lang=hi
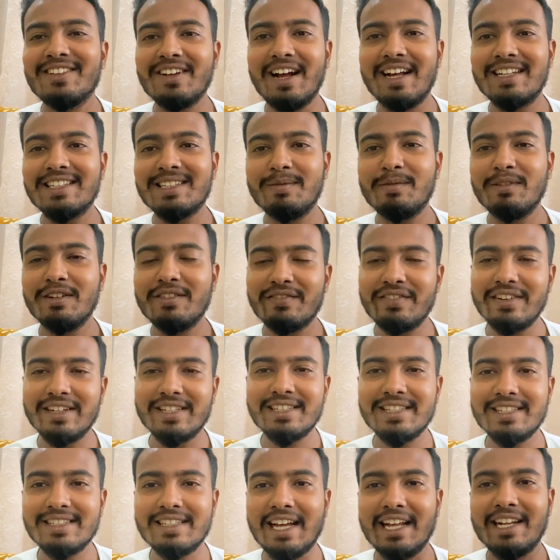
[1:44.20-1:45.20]
तो आज हम लोग फिर
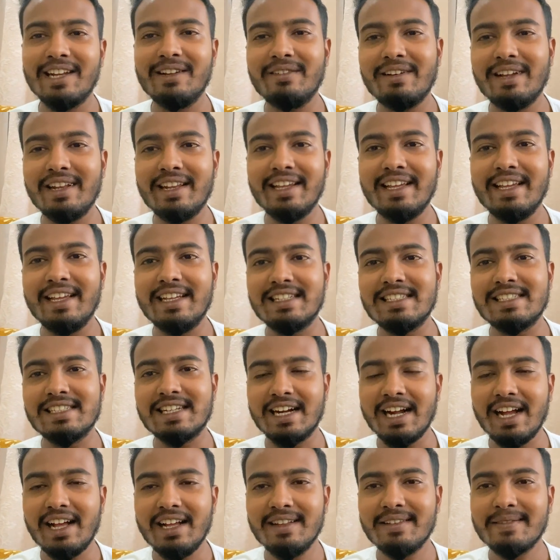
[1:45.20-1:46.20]
से जाने वाले एक
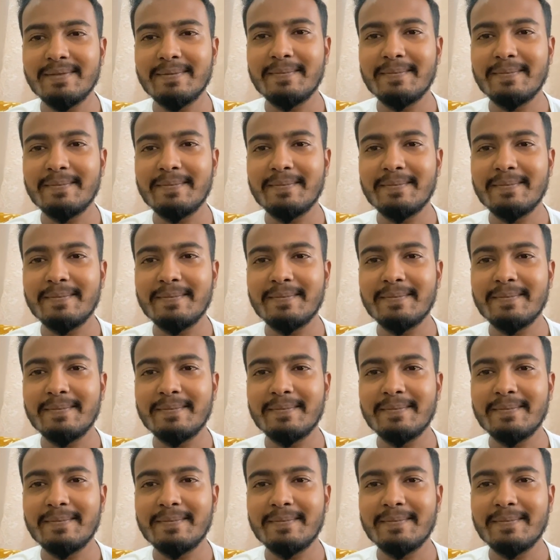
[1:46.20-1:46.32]
जगह